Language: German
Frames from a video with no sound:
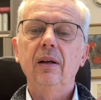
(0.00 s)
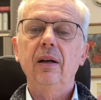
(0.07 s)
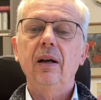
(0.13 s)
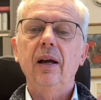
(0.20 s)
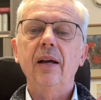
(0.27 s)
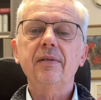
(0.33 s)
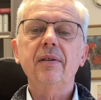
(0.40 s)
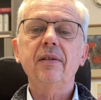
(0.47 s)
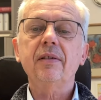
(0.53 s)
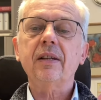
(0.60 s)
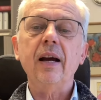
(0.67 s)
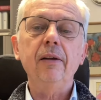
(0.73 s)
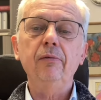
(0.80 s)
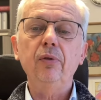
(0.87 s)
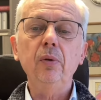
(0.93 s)
Es ist
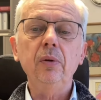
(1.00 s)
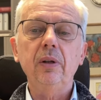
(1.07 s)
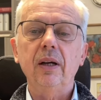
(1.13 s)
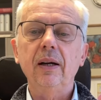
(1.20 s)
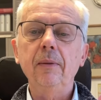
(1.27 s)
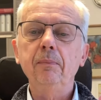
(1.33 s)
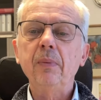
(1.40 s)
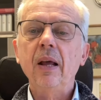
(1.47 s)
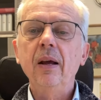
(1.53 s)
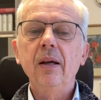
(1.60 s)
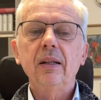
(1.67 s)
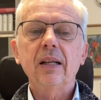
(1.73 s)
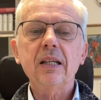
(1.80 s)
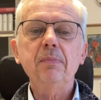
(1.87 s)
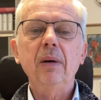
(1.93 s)
kein Wunder,
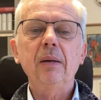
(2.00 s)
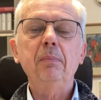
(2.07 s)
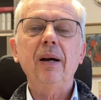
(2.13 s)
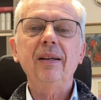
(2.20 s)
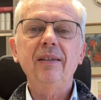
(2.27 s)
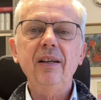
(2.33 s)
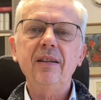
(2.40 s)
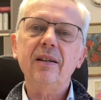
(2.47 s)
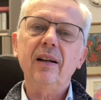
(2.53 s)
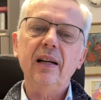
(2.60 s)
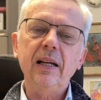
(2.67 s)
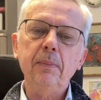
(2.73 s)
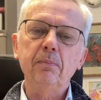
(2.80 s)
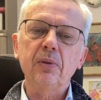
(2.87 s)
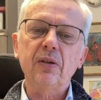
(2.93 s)
dass man bei dieser
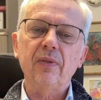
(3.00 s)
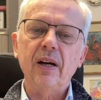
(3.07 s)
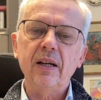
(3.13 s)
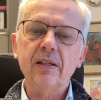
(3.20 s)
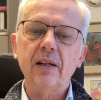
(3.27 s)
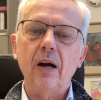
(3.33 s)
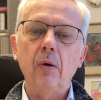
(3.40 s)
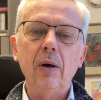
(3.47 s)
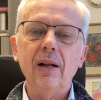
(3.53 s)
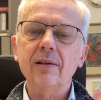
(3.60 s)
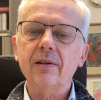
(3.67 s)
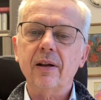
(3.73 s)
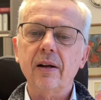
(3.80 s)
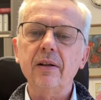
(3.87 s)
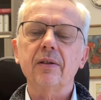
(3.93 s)
Lebensweise auch als
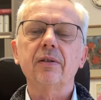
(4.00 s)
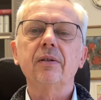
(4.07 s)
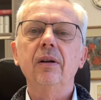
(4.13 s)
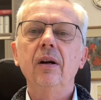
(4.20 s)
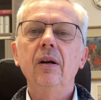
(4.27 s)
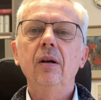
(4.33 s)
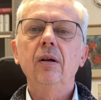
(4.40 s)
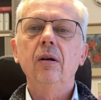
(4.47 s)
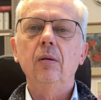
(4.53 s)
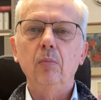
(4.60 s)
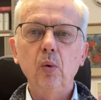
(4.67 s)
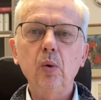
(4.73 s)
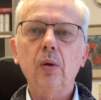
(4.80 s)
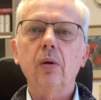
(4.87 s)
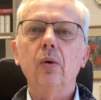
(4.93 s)
Christ
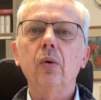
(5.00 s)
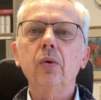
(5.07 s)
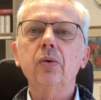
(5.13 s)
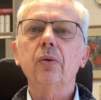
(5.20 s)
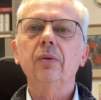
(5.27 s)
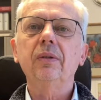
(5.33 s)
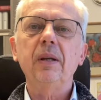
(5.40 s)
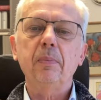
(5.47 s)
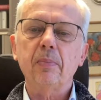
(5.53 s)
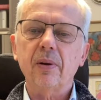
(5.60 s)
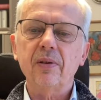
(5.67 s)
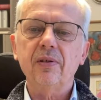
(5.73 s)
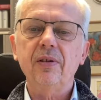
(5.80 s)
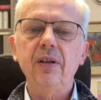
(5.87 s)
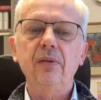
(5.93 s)
mutlos und
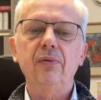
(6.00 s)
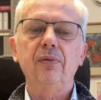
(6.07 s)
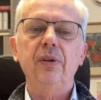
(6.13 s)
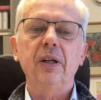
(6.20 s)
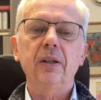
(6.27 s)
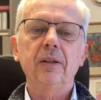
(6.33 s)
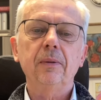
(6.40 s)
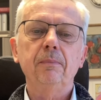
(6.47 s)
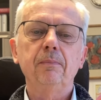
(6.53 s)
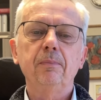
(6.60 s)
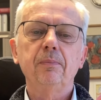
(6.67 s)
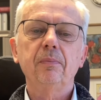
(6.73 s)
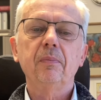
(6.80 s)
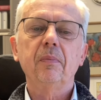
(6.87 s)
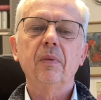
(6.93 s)
depressiv wird.
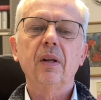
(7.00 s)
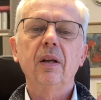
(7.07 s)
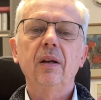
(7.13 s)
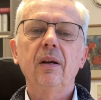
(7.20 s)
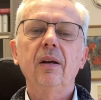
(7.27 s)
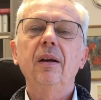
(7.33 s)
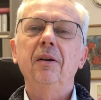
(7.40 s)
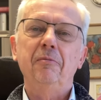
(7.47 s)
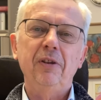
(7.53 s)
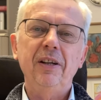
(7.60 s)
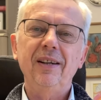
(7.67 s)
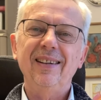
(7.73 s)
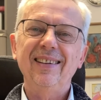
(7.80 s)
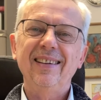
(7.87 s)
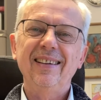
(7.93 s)

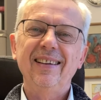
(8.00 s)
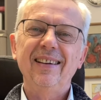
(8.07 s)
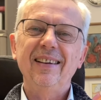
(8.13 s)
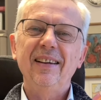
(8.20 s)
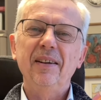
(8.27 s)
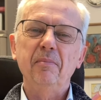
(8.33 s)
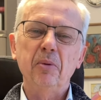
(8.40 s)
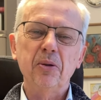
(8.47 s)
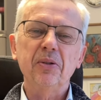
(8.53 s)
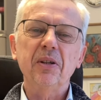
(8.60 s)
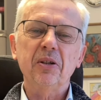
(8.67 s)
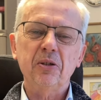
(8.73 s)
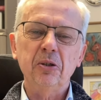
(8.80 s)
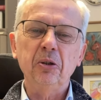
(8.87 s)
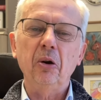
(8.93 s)
Wir müssen
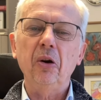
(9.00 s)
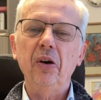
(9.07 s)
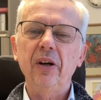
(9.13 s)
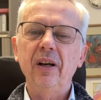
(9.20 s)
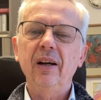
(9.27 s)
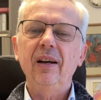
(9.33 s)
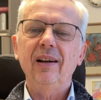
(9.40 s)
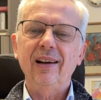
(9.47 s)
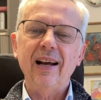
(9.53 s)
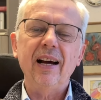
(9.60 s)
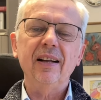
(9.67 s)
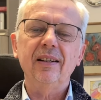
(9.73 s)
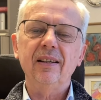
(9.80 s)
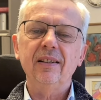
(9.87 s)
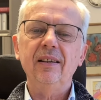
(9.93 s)
es neu
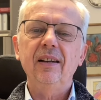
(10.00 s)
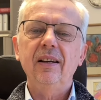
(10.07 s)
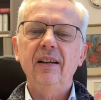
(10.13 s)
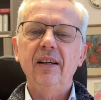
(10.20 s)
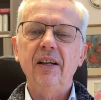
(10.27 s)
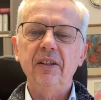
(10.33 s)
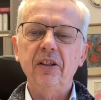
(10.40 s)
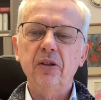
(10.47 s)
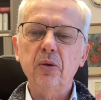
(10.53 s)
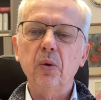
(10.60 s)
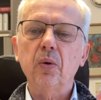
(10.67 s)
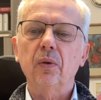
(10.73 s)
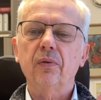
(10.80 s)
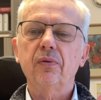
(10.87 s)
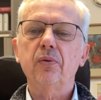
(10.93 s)
lernen, in die
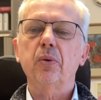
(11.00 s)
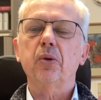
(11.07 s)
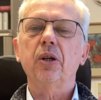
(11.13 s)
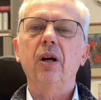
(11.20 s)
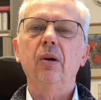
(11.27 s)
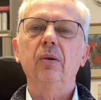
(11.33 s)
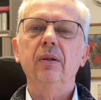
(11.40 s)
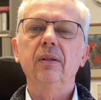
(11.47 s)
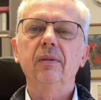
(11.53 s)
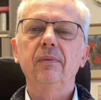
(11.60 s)
Zukunft zu schauen.